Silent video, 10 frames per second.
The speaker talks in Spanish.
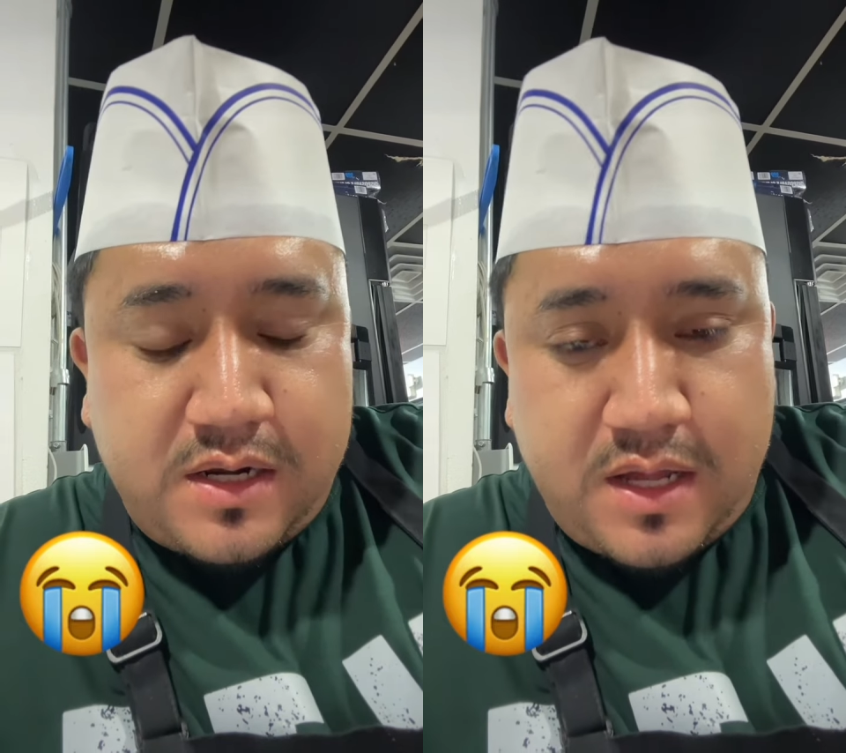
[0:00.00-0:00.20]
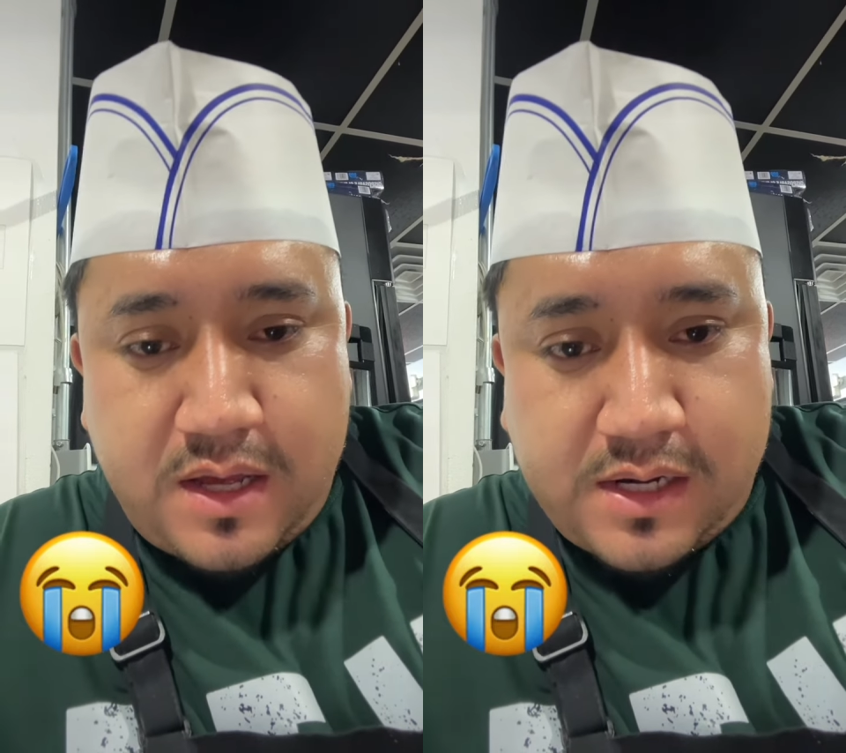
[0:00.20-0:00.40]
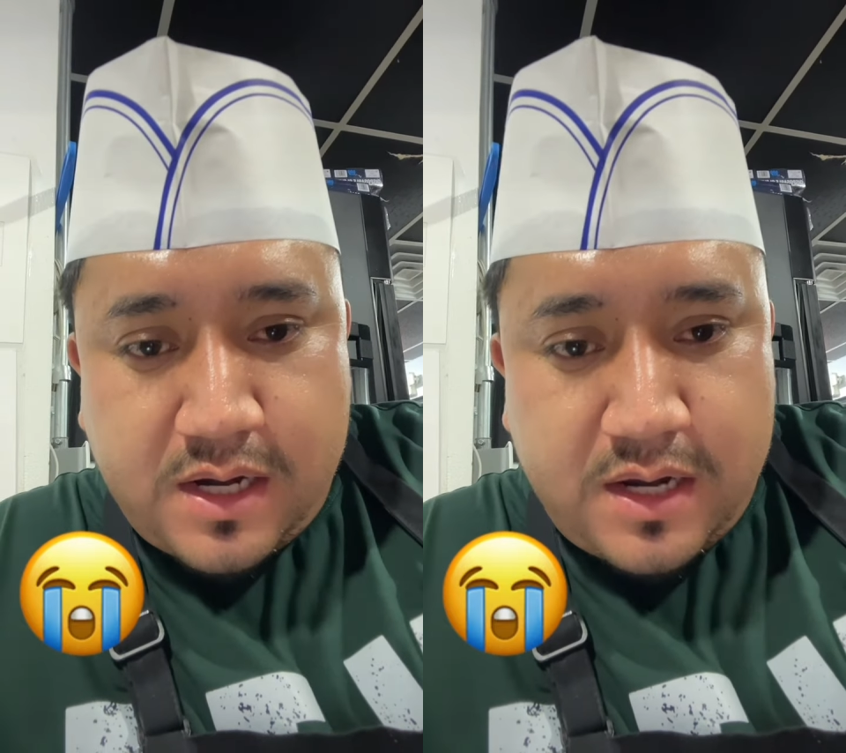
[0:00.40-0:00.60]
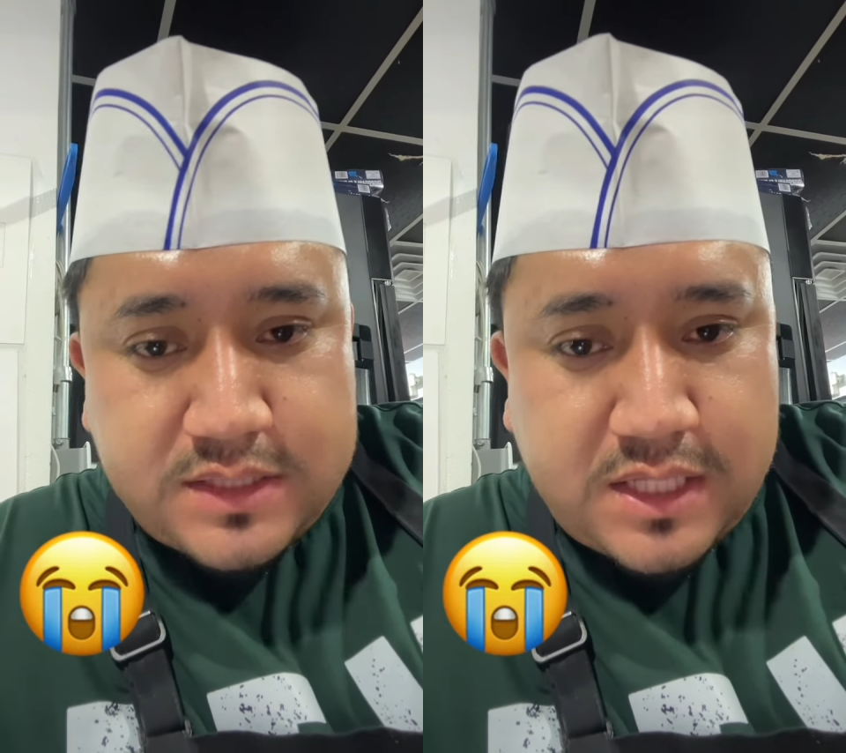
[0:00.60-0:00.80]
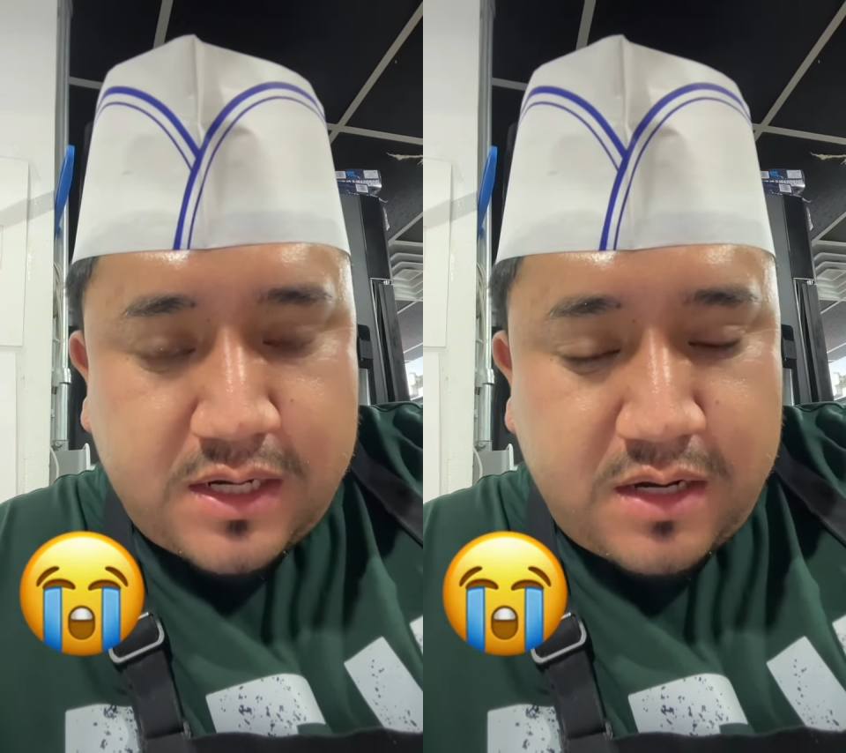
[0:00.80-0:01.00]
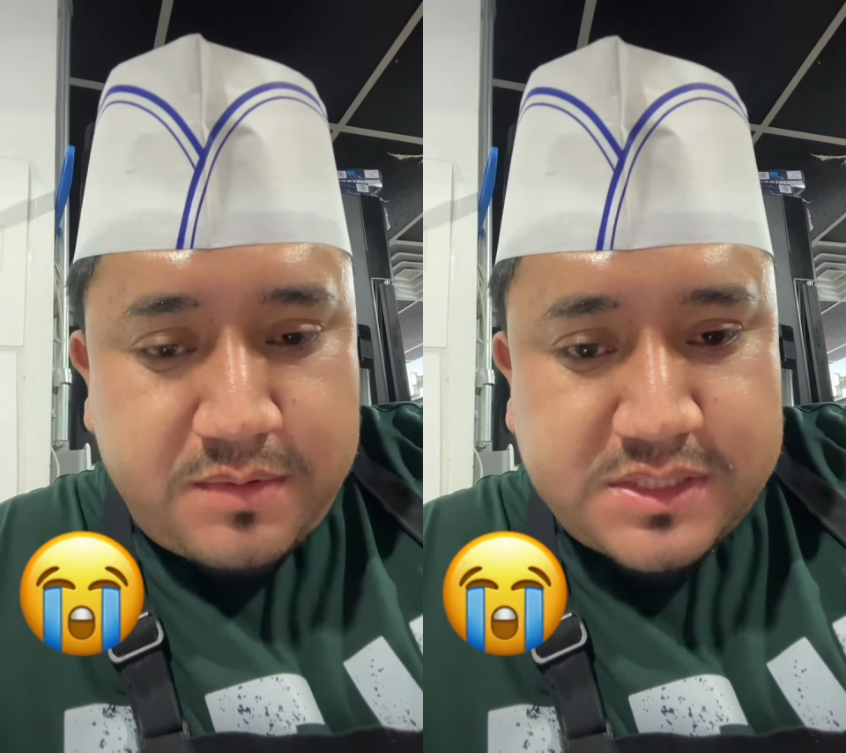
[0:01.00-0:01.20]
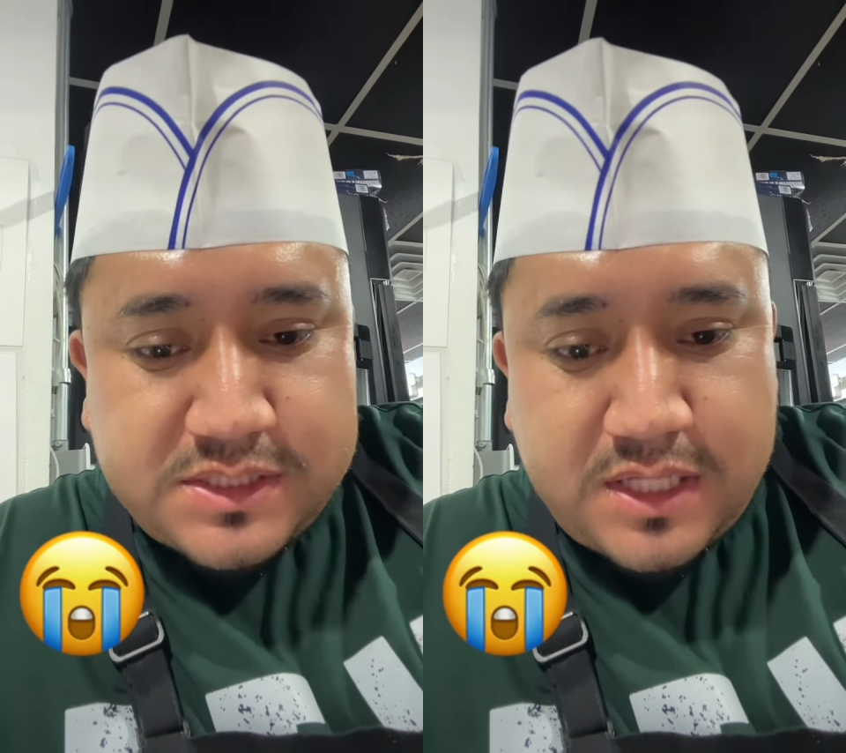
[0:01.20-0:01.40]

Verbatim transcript: agarrar likes, agarrar vistas,